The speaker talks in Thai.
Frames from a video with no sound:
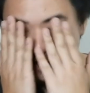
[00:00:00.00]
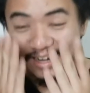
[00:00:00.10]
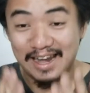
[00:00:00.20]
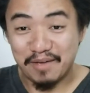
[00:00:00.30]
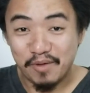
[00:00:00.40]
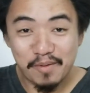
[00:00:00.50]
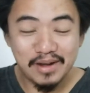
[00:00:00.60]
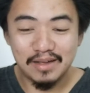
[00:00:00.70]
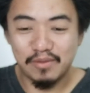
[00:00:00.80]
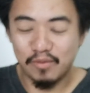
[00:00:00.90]
แหลมเข้าไป
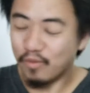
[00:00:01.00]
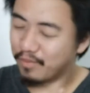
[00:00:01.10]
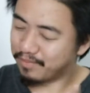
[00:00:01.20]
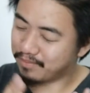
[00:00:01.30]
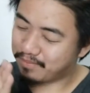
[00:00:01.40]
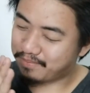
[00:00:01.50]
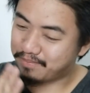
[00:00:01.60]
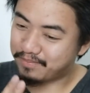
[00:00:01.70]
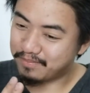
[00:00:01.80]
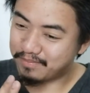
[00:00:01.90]
เลยเพราะ
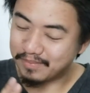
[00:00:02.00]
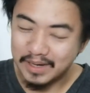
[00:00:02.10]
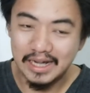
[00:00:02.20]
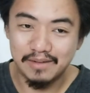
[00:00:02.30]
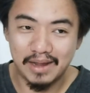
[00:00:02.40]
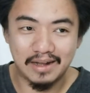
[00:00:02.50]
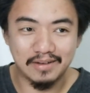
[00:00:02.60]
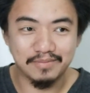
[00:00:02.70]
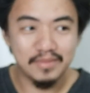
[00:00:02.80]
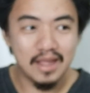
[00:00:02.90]
คือมัน
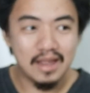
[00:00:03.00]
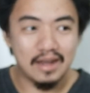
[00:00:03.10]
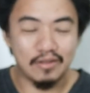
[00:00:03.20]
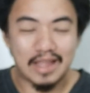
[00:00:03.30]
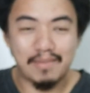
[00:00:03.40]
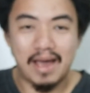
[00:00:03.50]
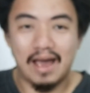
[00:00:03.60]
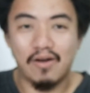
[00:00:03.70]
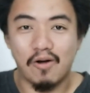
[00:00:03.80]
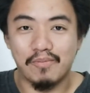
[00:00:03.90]
เราตามหา
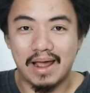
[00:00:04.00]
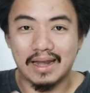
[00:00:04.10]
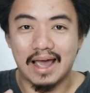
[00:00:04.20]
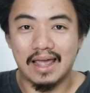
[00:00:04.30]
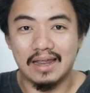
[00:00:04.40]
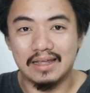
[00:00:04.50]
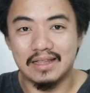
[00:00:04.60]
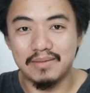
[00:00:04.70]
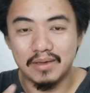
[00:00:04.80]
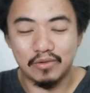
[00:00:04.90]
ของแบรนด์ไทย
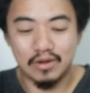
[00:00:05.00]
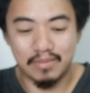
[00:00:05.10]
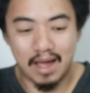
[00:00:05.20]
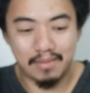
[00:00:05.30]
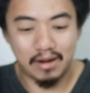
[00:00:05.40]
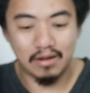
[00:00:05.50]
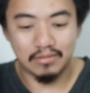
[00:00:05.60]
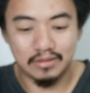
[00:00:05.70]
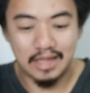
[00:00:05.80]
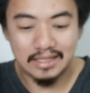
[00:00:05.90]
ที่มีคุณภาพแล้วเรา
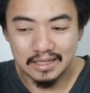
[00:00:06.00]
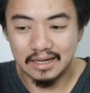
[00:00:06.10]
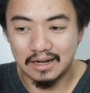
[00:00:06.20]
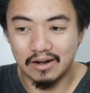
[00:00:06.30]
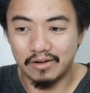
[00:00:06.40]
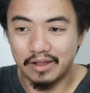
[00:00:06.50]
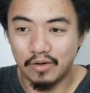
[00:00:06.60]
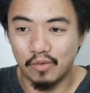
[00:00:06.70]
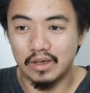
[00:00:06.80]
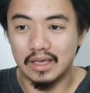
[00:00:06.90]
ได้เจอแล้วเราได้
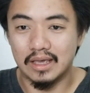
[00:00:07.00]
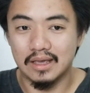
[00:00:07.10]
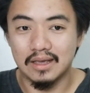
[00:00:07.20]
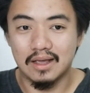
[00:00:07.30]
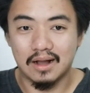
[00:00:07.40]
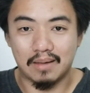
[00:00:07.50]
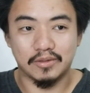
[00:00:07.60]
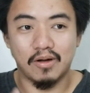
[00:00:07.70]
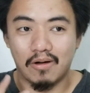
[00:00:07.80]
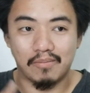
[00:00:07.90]
คุยกับ
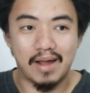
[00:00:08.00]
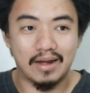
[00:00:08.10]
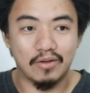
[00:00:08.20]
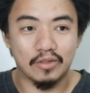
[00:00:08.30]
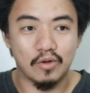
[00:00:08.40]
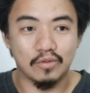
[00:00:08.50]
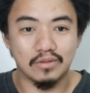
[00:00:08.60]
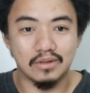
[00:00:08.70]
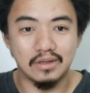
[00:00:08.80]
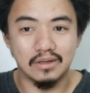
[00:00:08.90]
เจ้าของแบรนด์โดยตรง
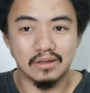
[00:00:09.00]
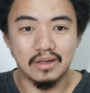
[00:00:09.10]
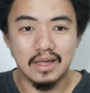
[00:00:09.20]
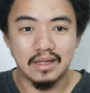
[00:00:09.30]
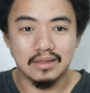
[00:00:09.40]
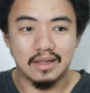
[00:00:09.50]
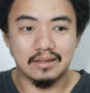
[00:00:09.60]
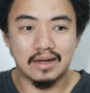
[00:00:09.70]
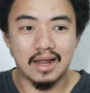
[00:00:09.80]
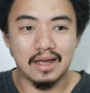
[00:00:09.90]
ซึ่งทั
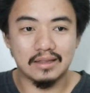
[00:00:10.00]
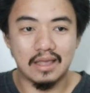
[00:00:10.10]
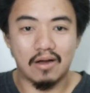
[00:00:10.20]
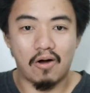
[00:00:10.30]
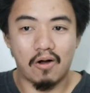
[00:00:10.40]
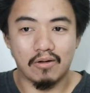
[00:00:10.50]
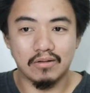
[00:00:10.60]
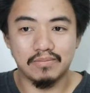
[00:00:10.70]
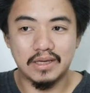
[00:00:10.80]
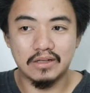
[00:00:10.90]
ศนคติของ
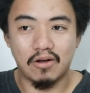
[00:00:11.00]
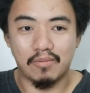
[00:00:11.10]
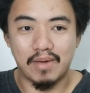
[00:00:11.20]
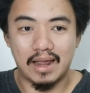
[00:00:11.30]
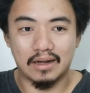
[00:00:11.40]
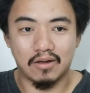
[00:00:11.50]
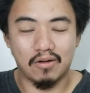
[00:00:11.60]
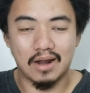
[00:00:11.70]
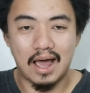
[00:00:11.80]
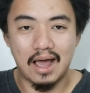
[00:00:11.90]
พี่เจ้าของแบรนด์ค่อ
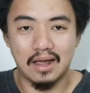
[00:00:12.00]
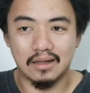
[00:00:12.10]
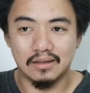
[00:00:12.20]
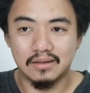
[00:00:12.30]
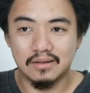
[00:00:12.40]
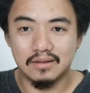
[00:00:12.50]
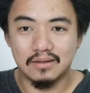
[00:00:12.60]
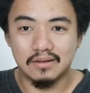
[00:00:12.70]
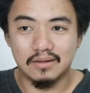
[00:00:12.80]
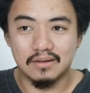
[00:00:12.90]
นข้าง
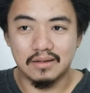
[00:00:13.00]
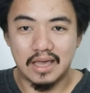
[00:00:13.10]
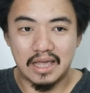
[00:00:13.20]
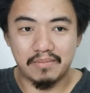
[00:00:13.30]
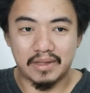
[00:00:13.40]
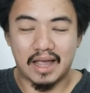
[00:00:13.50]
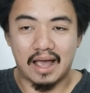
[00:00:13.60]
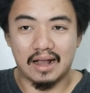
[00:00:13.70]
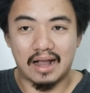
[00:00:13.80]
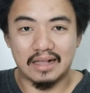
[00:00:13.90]
อิงไปทาง
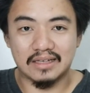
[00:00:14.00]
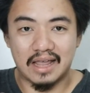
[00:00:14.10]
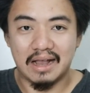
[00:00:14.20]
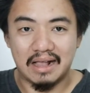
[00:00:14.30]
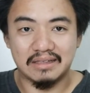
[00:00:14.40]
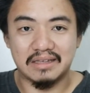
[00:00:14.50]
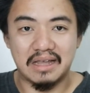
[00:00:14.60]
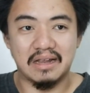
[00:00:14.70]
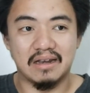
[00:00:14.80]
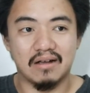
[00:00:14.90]
การใช้งานจริง
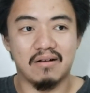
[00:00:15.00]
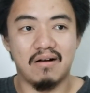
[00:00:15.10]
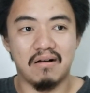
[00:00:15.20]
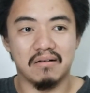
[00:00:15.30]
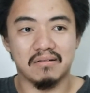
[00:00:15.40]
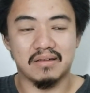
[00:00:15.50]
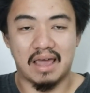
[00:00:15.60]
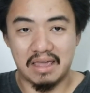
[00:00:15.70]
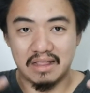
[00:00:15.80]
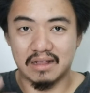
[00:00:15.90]
แล้วก็แก
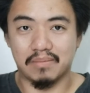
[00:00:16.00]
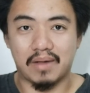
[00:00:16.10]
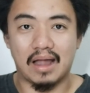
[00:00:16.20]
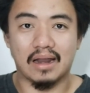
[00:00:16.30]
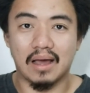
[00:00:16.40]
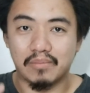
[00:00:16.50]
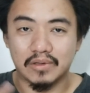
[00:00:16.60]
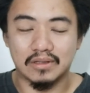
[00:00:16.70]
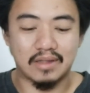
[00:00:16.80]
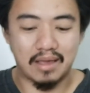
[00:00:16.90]
อินกับการขับมอ
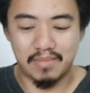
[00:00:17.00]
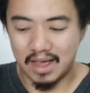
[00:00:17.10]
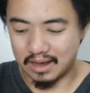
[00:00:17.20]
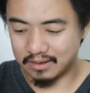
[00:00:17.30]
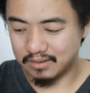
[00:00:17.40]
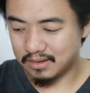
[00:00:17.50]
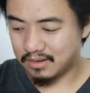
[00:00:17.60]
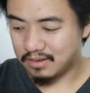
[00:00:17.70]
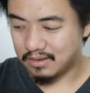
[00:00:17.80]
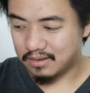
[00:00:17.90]
เตอร์ไซค์มาก
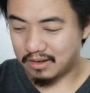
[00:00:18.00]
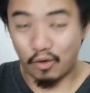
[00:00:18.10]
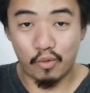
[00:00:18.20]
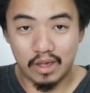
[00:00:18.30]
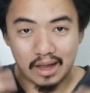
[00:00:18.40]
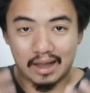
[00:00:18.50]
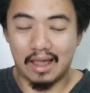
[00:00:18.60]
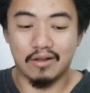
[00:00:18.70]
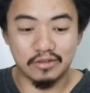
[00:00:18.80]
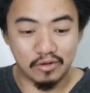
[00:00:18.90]
เราคุยกับแก
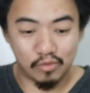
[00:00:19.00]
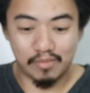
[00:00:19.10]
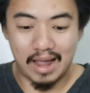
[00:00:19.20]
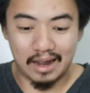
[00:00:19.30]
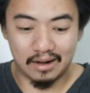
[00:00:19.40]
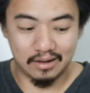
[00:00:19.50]
เราสนุกมาก